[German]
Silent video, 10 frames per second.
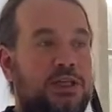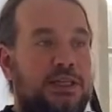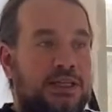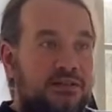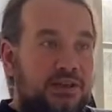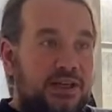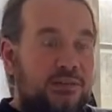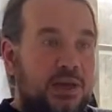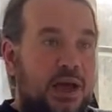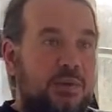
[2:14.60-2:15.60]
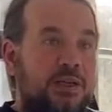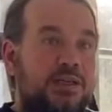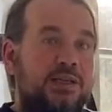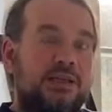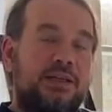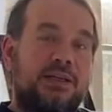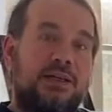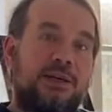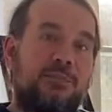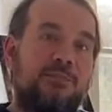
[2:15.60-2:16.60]
deswegen habe ich
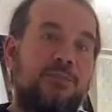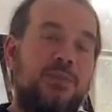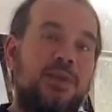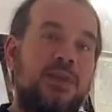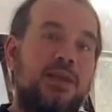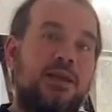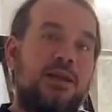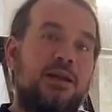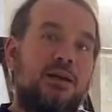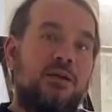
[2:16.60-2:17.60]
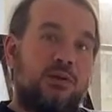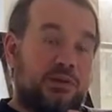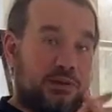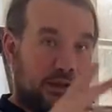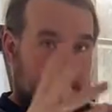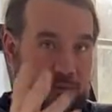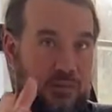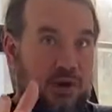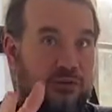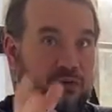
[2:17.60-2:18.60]
ähm, und eben
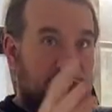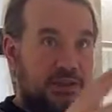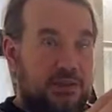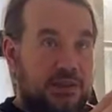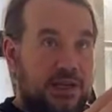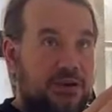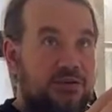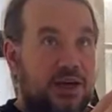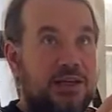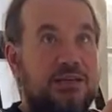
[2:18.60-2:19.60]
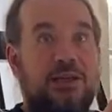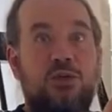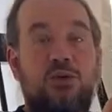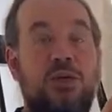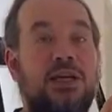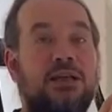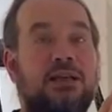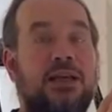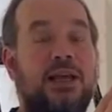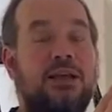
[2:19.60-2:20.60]
auf diesen Hinweis der
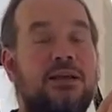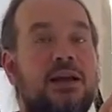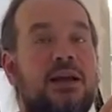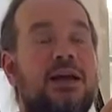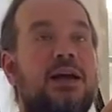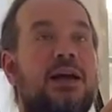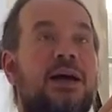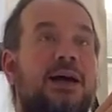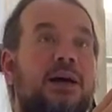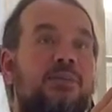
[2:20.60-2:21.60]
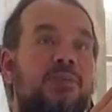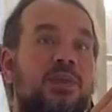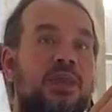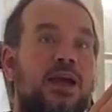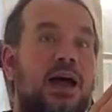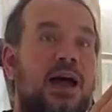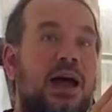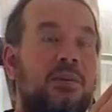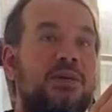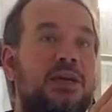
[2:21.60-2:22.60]
Studierenden hin ähm,
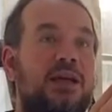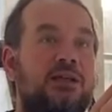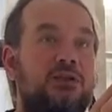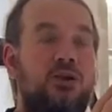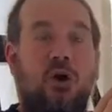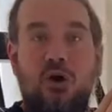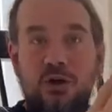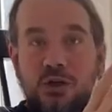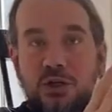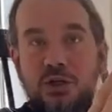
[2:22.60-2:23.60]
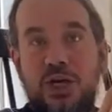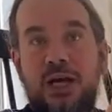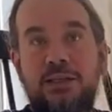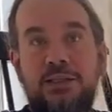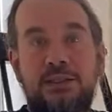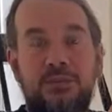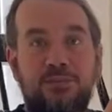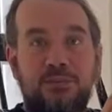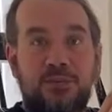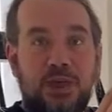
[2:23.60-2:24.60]
habe ich einen Call gestartet.
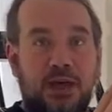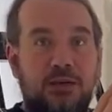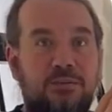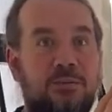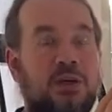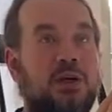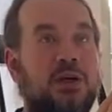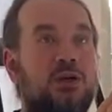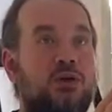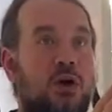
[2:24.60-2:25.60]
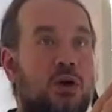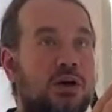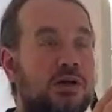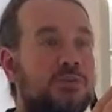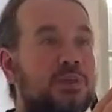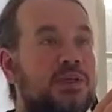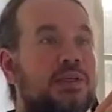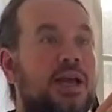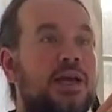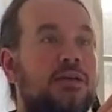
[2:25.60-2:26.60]
Ein Call
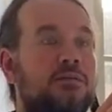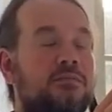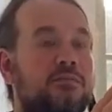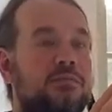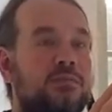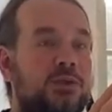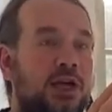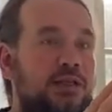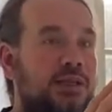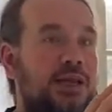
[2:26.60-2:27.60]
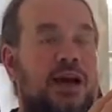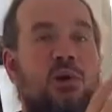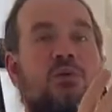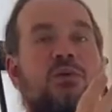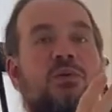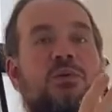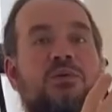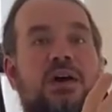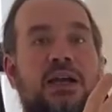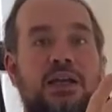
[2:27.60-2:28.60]
ist ein ja, ist ein
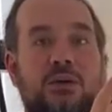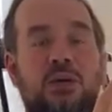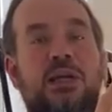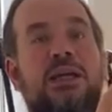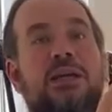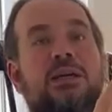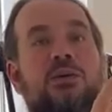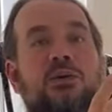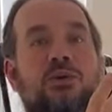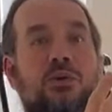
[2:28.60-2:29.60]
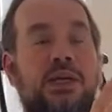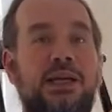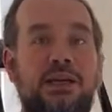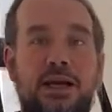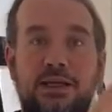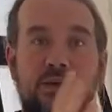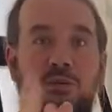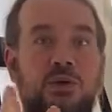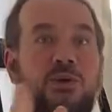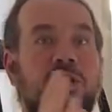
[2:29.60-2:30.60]
Aufruf an die Kolleginnen und Kollegen, an die
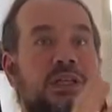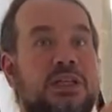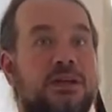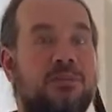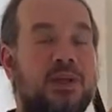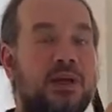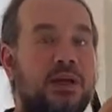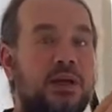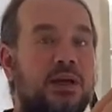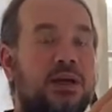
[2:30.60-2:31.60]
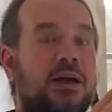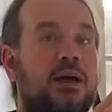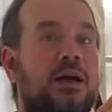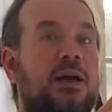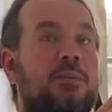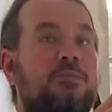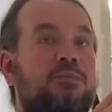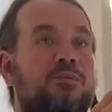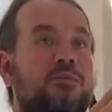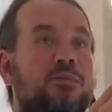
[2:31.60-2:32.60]
Community,
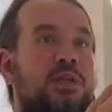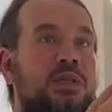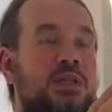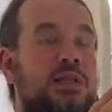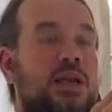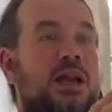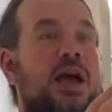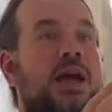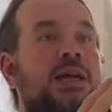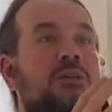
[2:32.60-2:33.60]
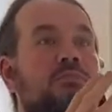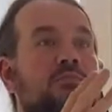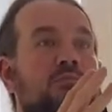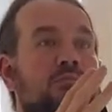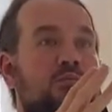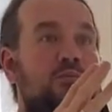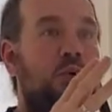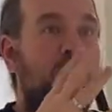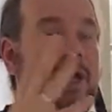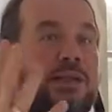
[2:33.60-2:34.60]
ähm, sich an einem
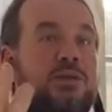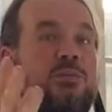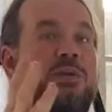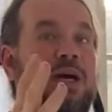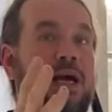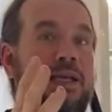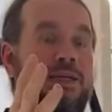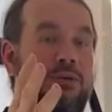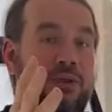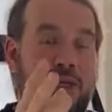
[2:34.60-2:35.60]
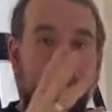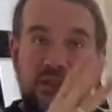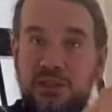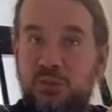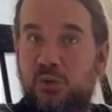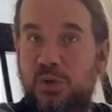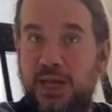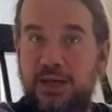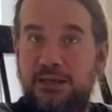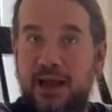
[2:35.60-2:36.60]
Projekt zu beteiligen. Und eben dieses
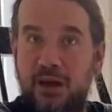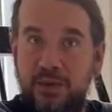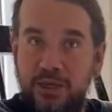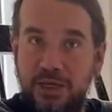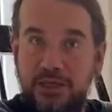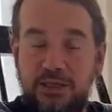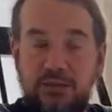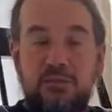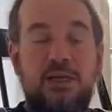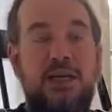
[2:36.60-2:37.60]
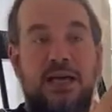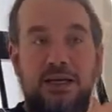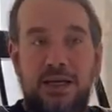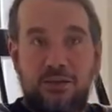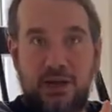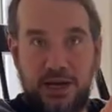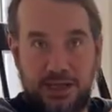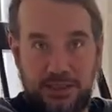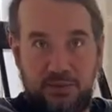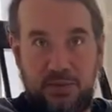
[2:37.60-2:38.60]
Projekt habe ich in Anlehnung an
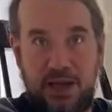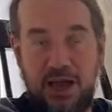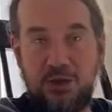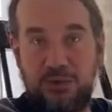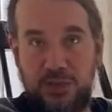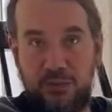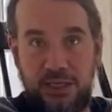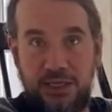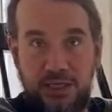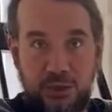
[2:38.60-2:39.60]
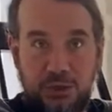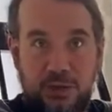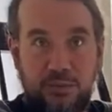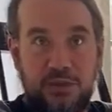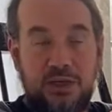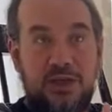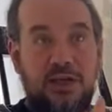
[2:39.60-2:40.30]
das Seminar, aus dem die Idee stammt,